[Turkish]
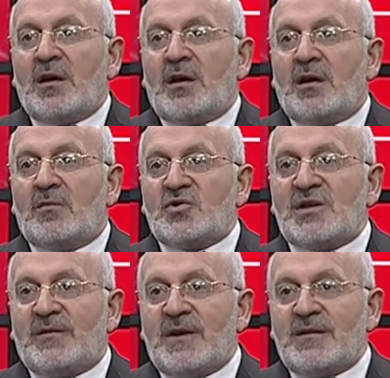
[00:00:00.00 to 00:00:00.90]
e, bu
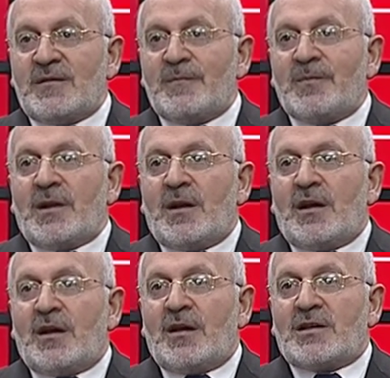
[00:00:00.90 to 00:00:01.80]
sefer
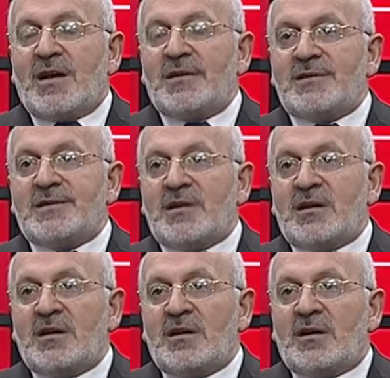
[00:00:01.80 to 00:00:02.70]
e, kendisi